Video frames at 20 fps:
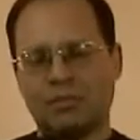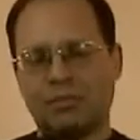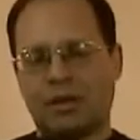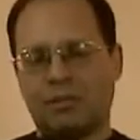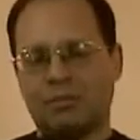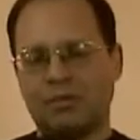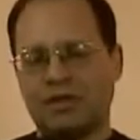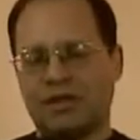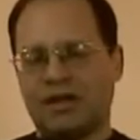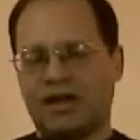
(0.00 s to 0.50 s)

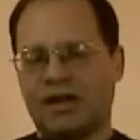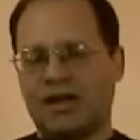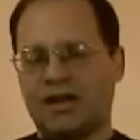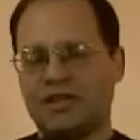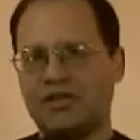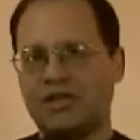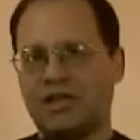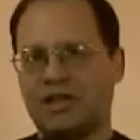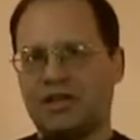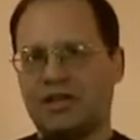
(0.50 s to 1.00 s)
попытка
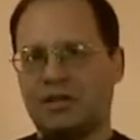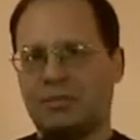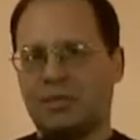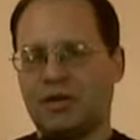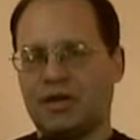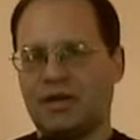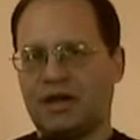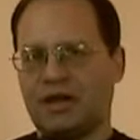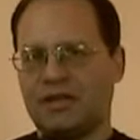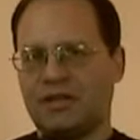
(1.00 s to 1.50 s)
окончательно
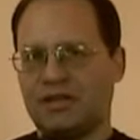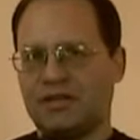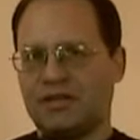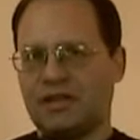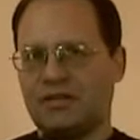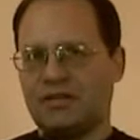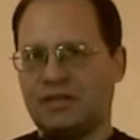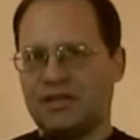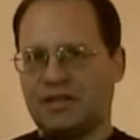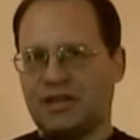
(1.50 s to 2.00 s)
похоронить
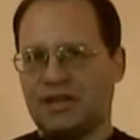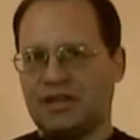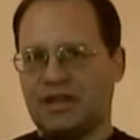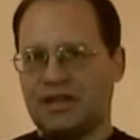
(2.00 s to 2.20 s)
советское